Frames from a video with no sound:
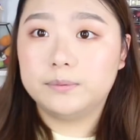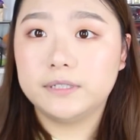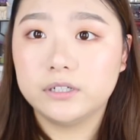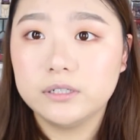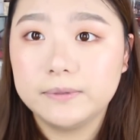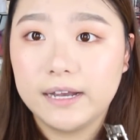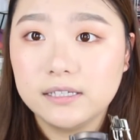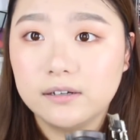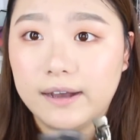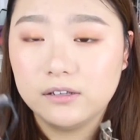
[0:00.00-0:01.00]
我平时比较
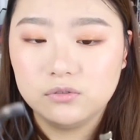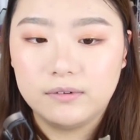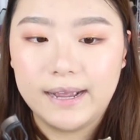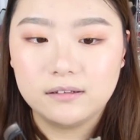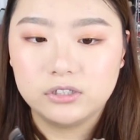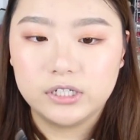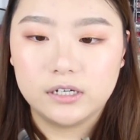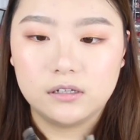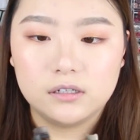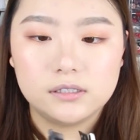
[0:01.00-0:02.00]
喜欢 thread
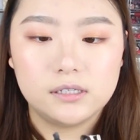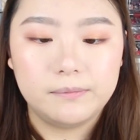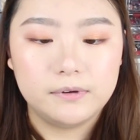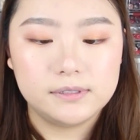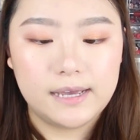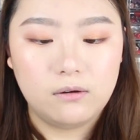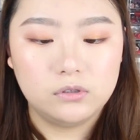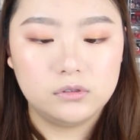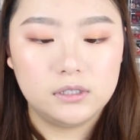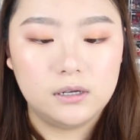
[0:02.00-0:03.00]
这个的睫毛夹，
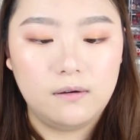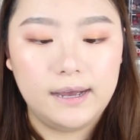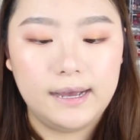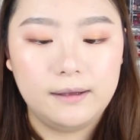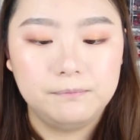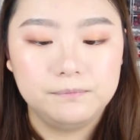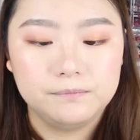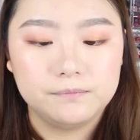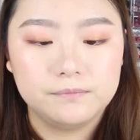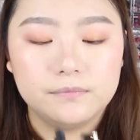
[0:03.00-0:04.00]
我觉得话，
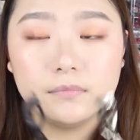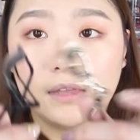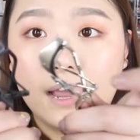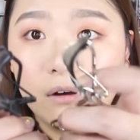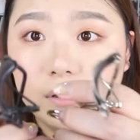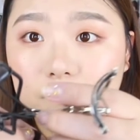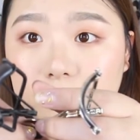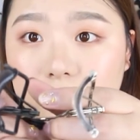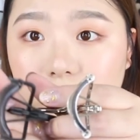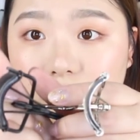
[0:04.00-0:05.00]
嗯，它会
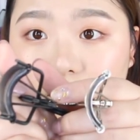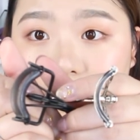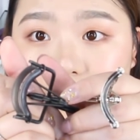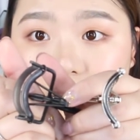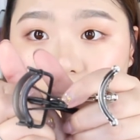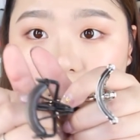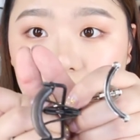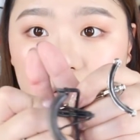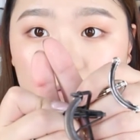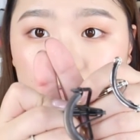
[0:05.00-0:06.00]
比 thread 这个
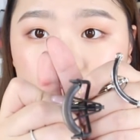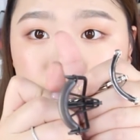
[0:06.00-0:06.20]
更